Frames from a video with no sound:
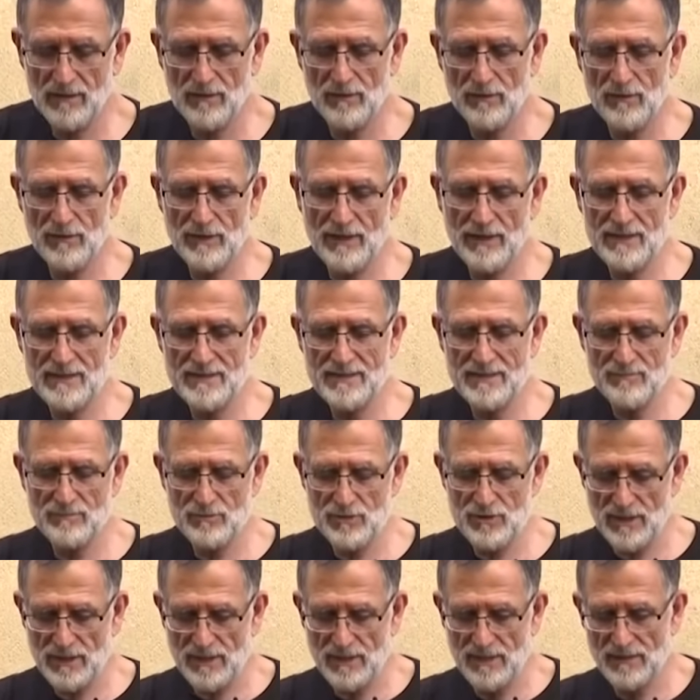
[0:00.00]
lo
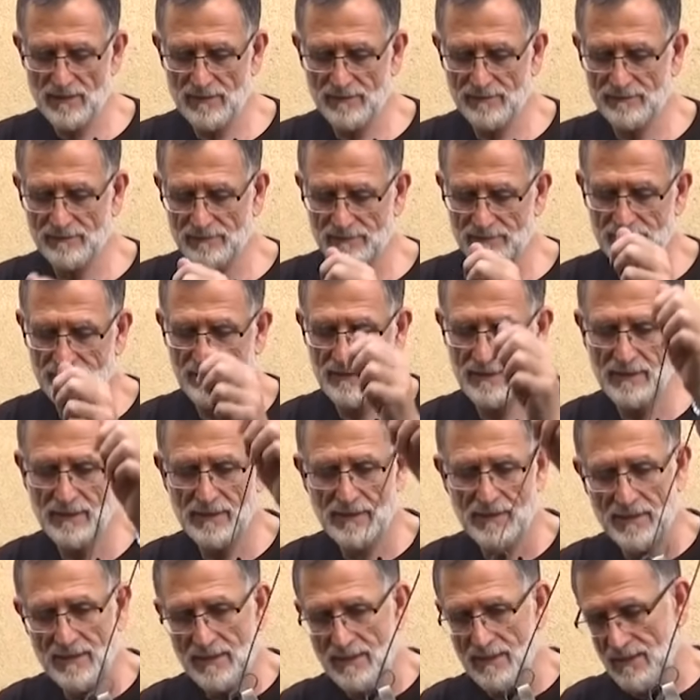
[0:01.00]
enganchamos aquí.
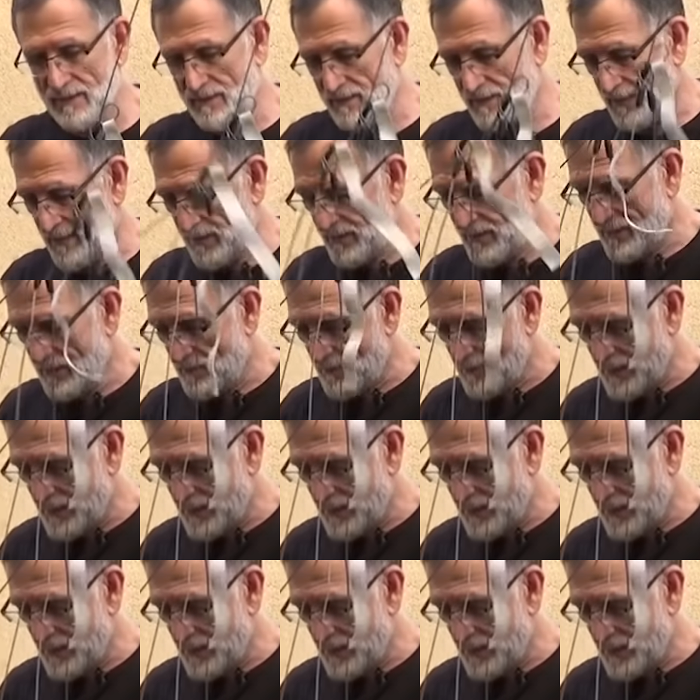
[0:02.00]
De esta